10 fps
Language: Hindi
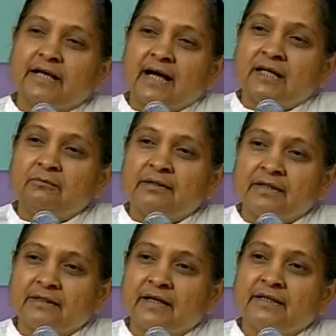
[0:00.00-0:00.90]
ख्याल में
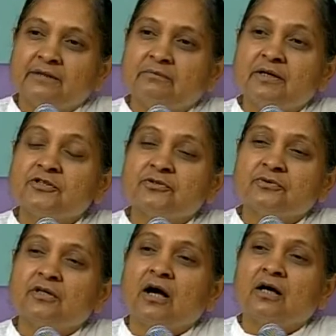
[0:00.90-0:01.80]
रहता है कि मैं
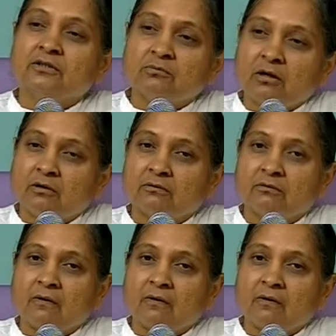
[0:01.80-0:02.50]
शुद्ध आत्मा हूँ